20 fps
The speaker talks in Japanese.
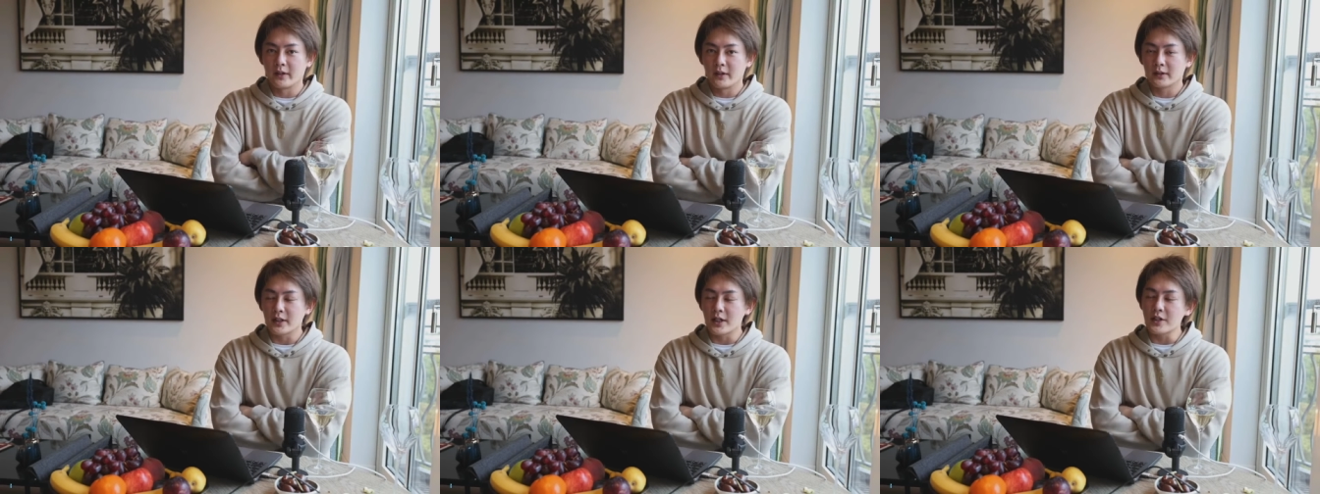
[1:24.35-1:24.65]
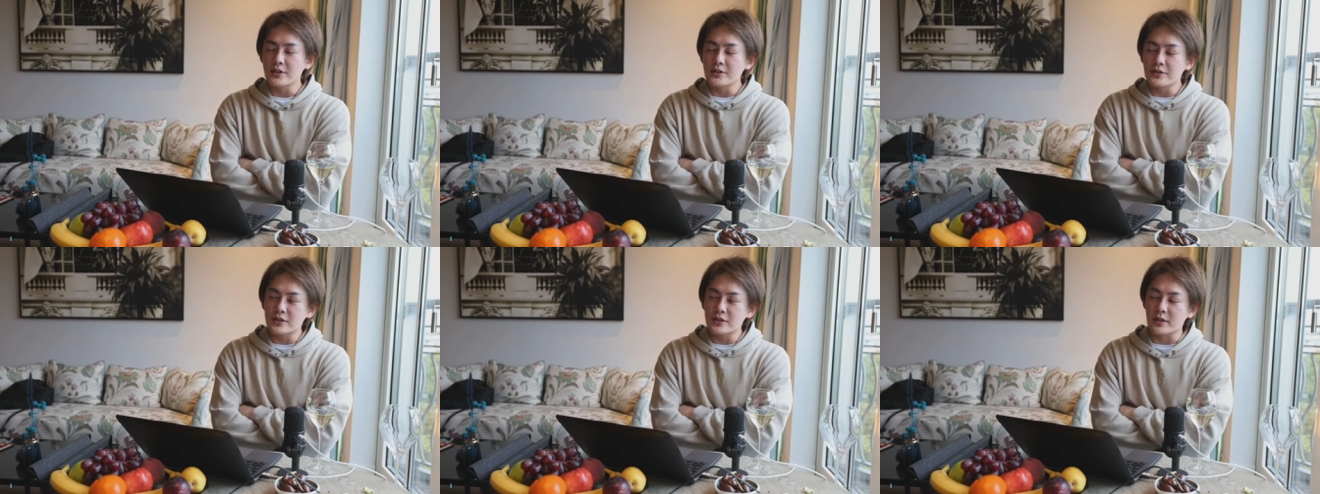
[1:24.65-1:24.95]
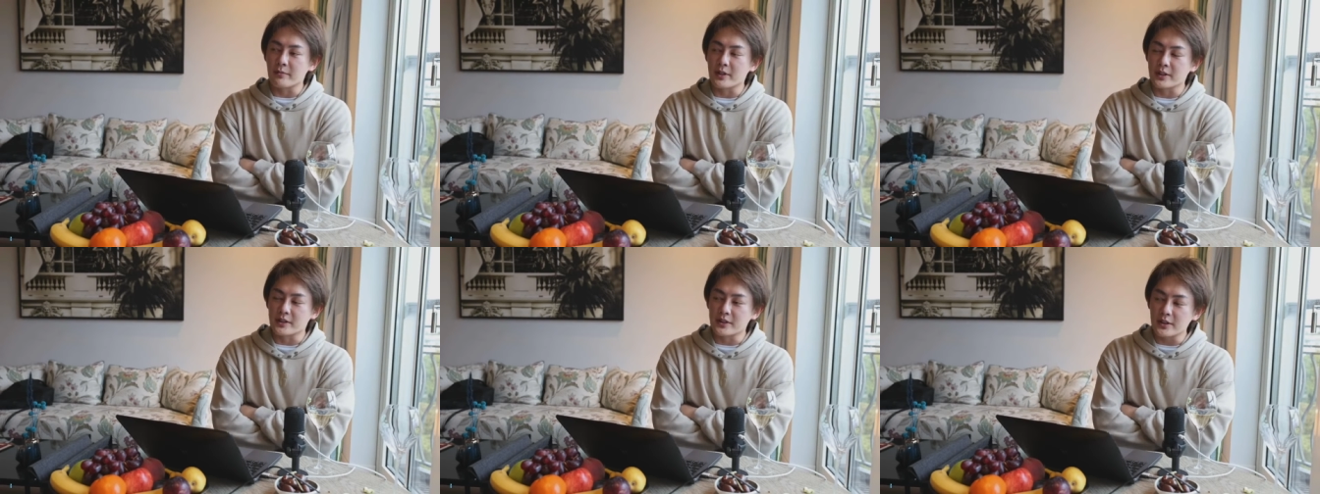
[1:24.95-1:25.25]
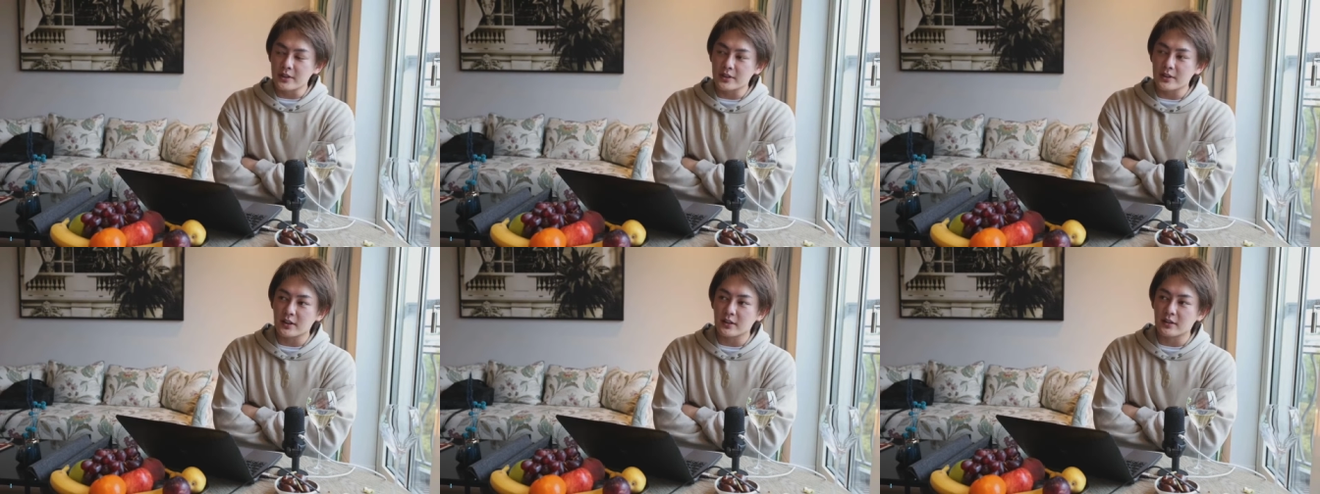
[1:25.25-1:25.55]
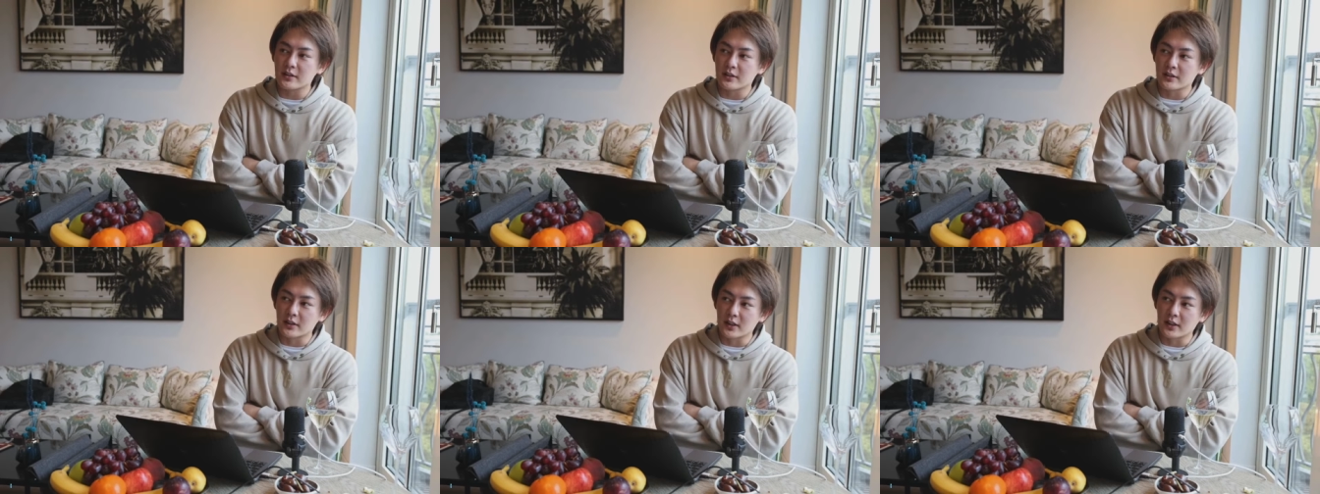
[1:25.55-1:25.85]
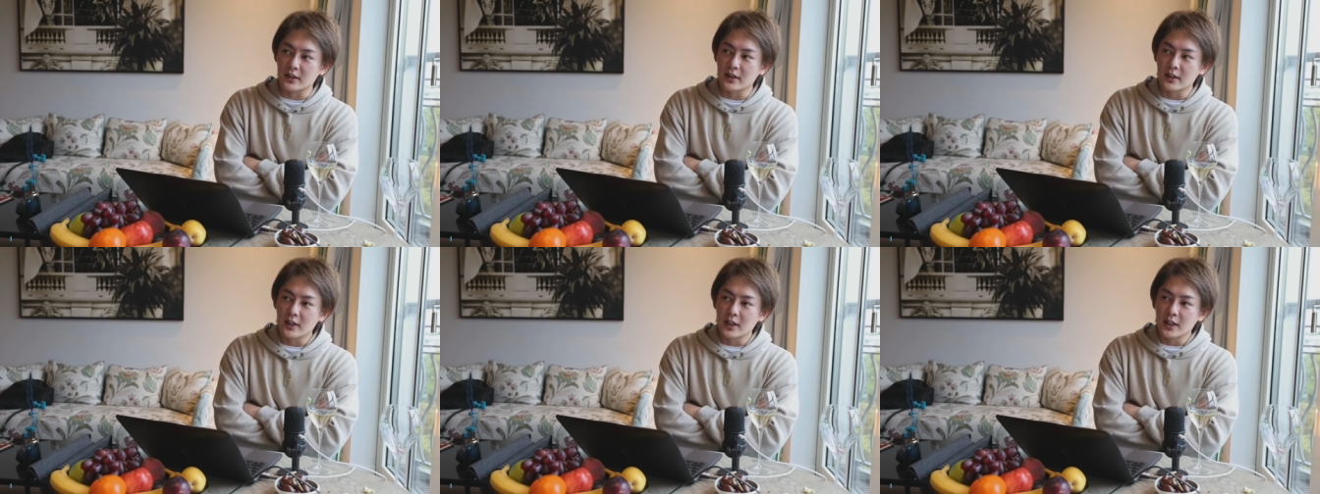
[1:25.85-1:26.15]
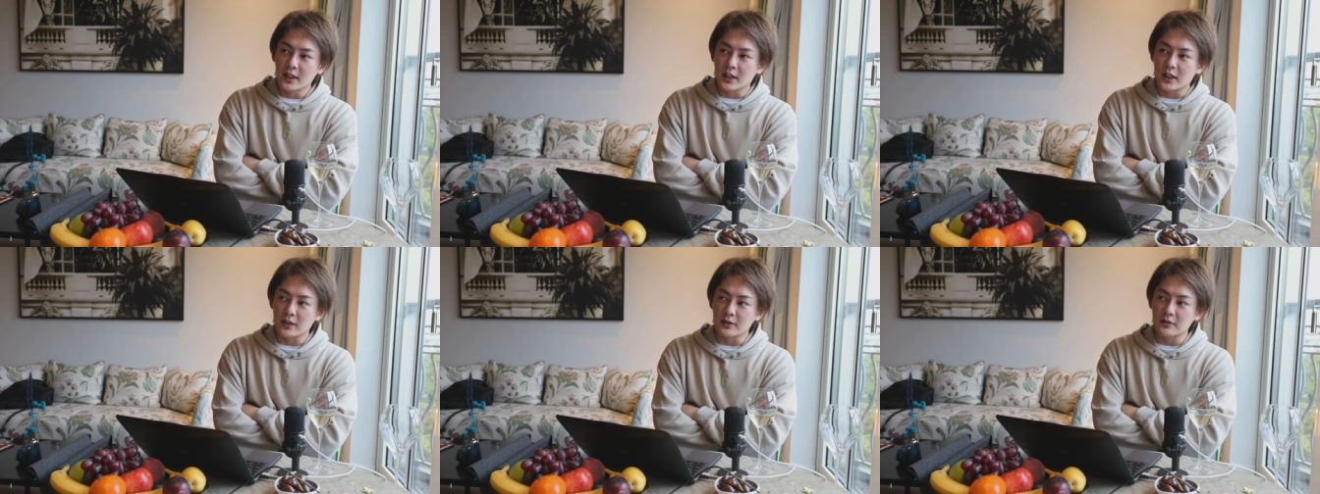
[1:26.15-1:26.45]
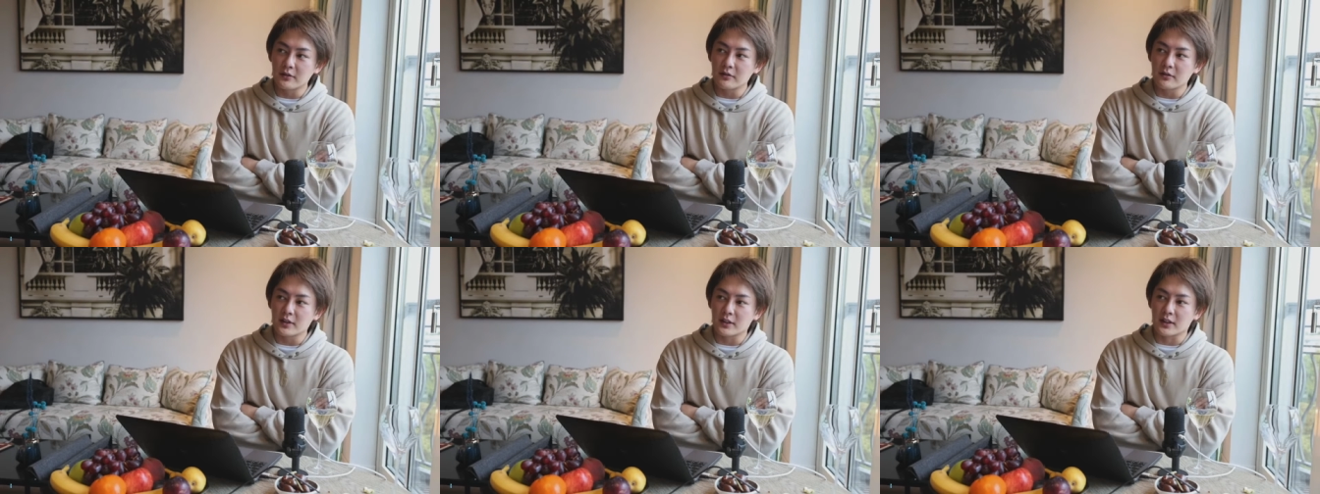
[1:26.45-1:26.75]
体重差めちゃくちゃあって、格闘